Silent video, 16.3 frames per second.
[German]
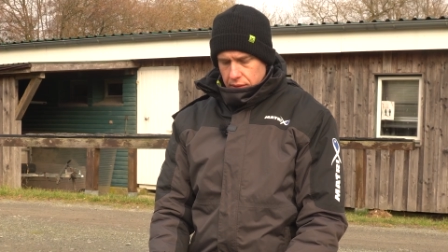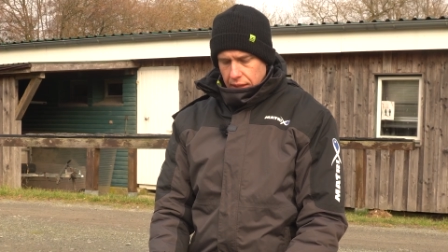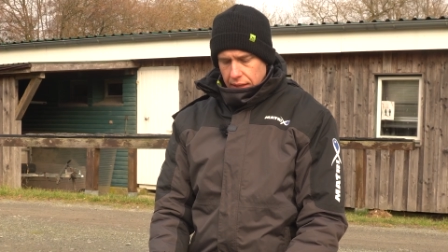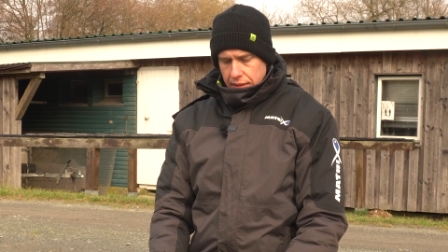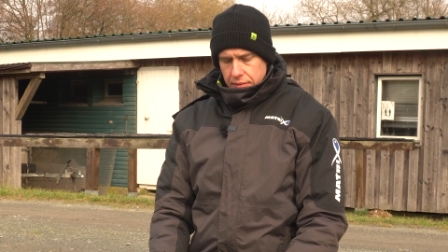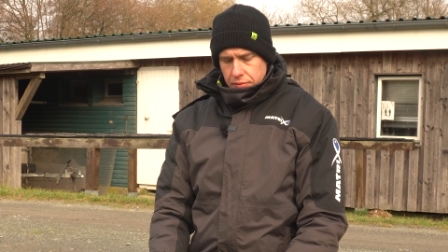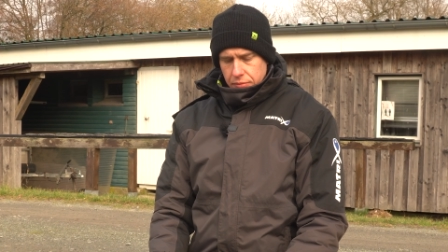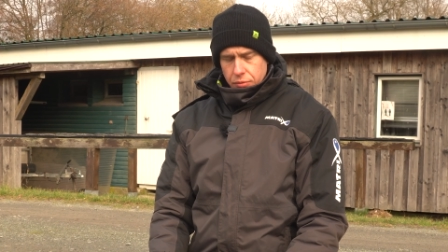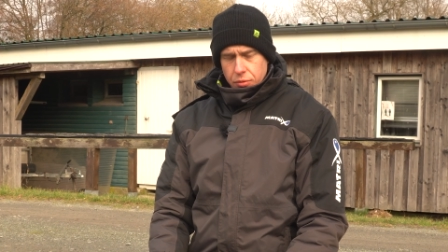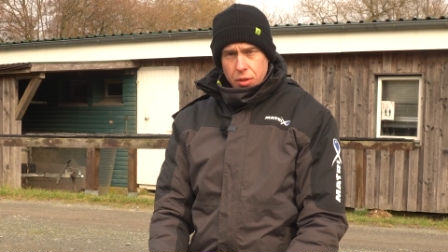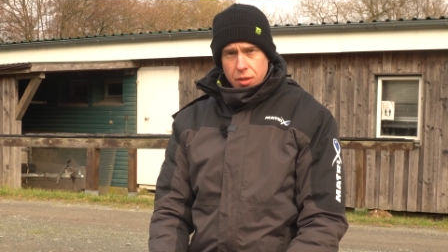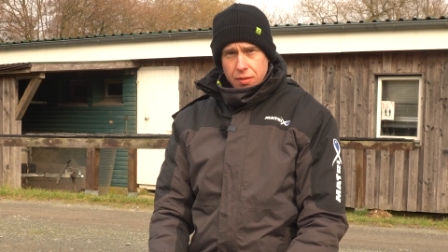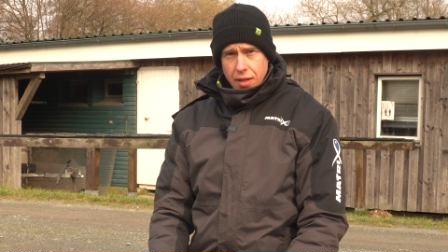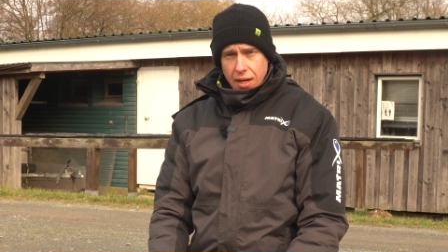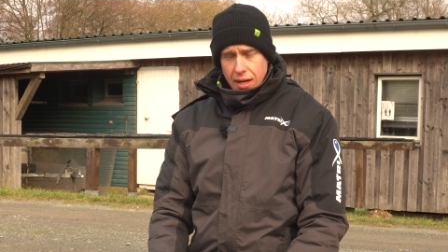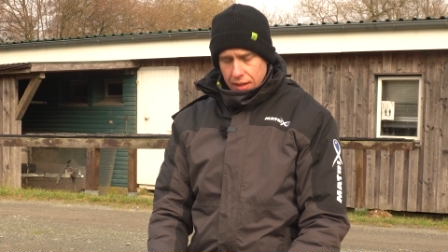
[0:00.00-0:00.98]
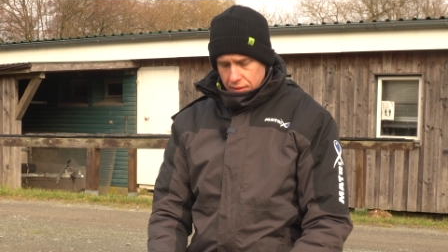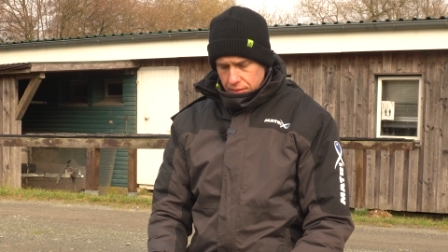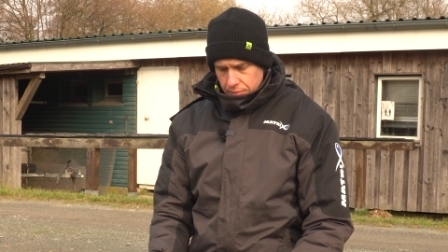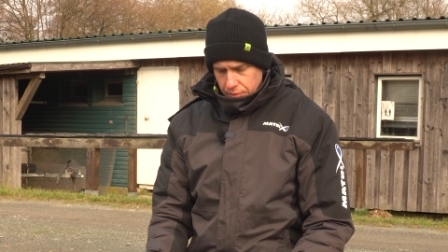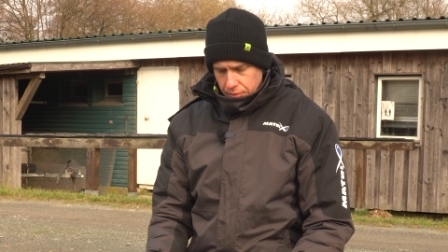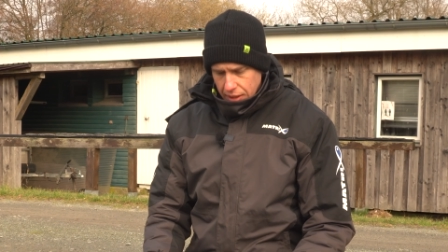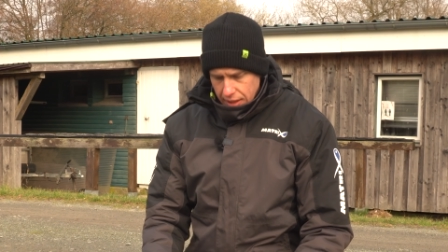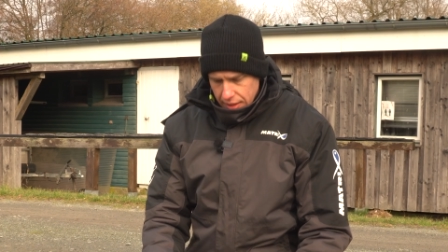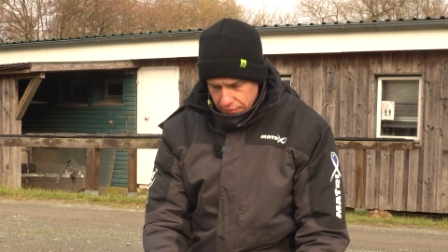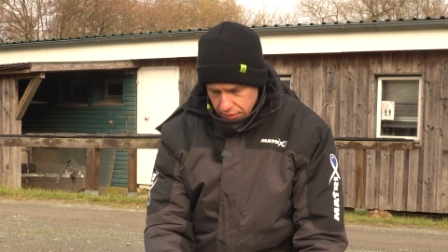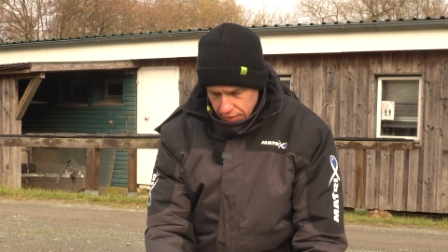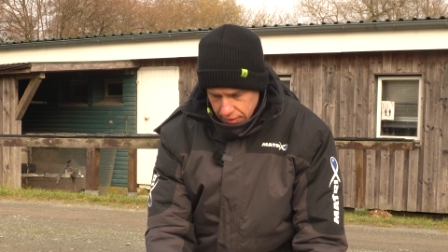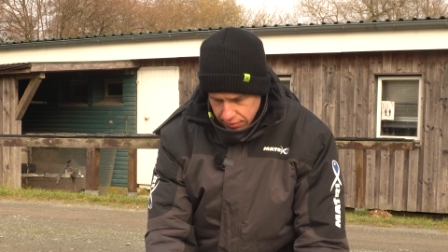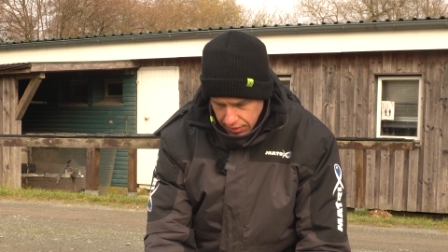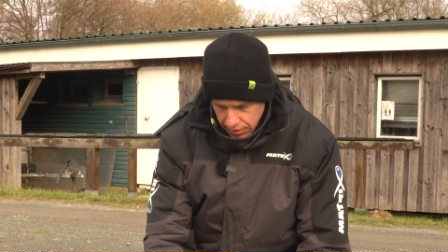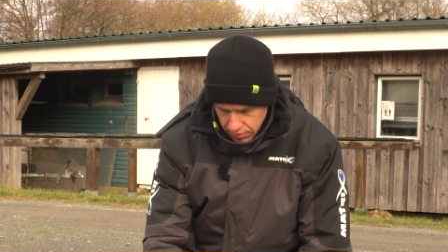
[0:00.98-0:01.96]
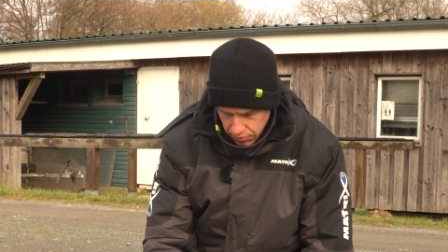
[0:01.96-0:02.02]
Dann würde ich sagen, bereiten wir
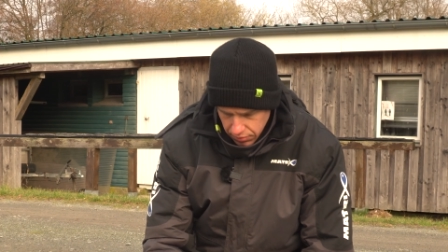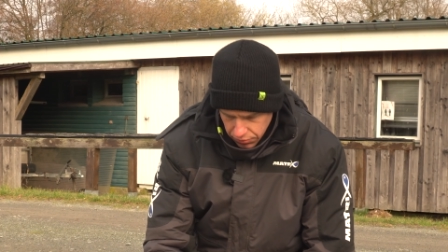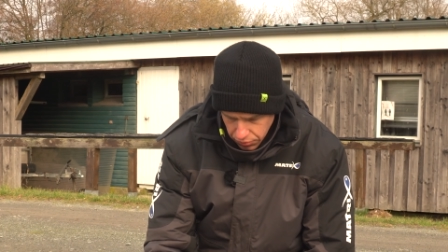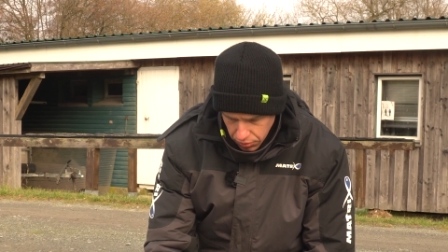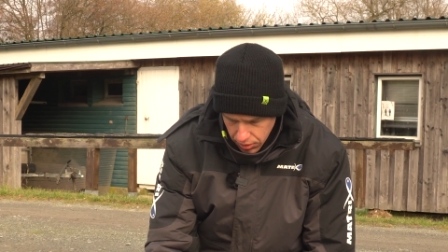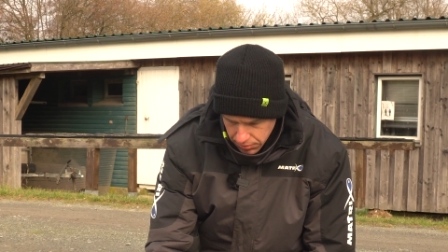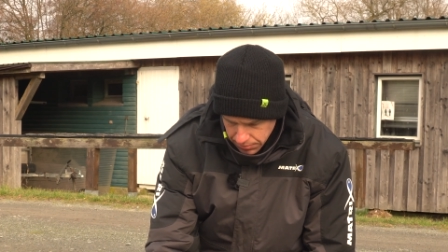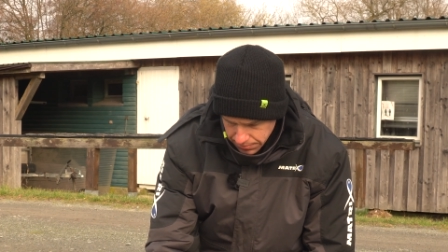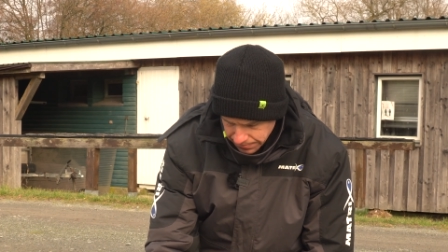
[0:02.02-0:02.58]
das Ganze vor.